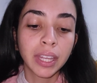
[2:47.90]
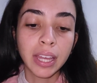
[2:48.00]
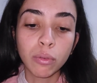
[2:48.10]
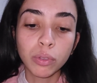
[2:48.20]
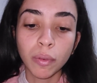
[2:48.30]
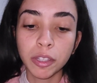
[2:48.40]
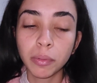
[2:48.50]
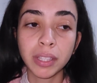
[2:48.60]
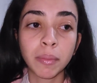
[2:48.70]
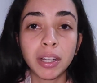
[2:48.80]
Eu uso uma vez
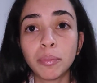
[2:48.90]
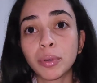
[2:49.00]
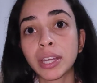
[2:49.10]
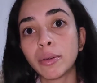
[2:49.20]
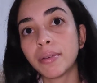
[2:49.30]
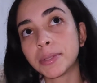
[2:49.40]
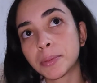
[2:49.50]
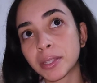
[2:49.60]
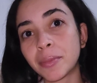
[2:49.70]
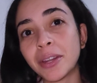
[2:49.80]
por semana porque uma vez por
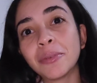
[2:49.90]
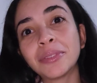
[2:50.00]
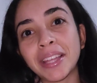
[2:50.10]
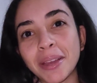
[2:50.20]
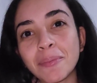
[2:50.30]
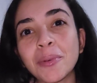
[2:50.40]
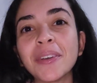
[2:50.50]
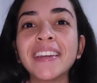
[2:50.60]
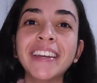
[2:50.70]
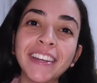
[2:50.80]
semana é o tempo
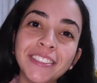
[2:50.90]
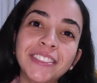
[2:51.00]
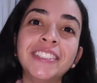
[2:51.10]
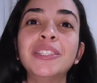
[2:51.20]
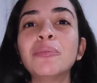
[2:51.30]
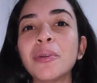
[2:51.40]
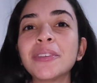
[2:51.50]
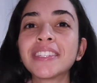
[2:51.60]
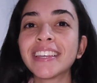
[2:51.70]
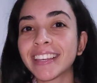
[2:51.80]
do meu
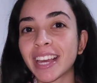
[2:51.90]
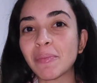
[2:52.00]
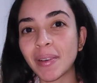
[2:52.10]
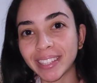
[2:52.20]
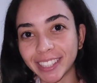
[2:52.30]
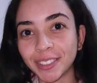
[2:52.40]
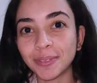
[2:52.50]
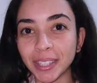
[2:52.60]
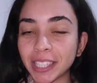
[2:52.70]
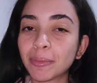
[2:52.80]
skincare padrão
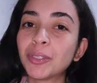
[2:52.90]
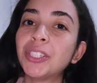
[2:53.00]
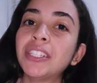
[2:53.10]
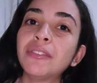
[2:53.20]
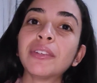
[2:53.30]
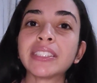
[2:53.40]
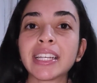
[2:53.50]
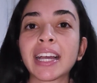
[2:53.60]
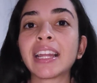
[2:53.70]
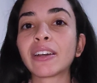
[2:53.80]
mesmo, de fazer
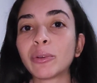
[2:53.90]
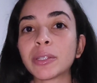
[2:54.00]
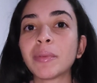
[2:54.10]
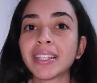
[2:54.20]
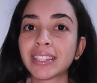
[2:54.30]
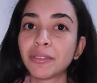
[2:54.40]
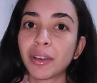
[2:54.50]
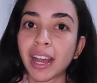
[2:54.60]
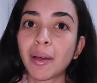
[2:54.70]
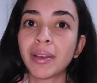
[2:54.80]
aquela coisa mais
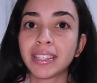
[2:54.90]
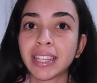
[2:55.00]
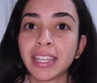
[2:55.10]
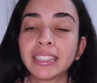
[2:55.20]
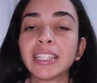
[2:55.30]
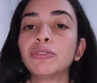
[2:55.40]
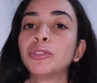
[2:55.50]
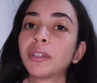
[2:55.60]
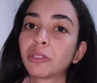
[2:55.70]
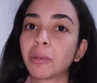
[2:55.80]
devagar, mais lenta, e onde
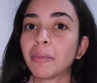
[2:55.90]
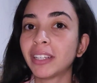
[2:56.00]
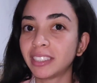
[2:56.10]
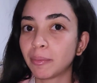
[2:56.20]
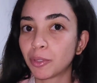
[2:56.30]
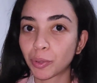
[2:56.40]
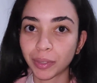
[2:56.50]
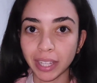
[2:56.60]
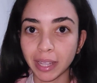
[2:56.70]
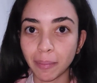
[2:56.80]
vai tomar mais tempo de
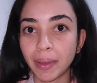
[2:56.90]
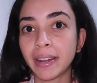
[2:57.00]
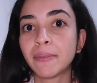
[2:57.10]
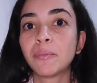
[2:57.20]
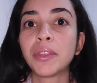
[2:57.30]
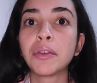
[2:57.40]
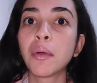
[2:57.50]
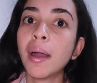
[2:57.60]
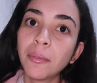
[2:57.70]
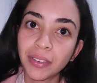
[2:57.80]
cuidar da pele. E eu
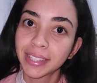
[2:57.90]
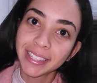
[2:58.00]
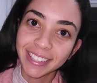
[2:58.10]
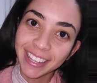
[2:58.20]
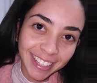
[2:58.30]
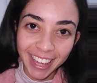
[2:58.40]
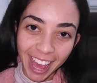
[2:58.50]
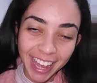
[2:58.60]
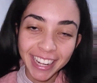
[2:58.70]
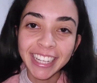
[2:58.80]
amo fazer skincare.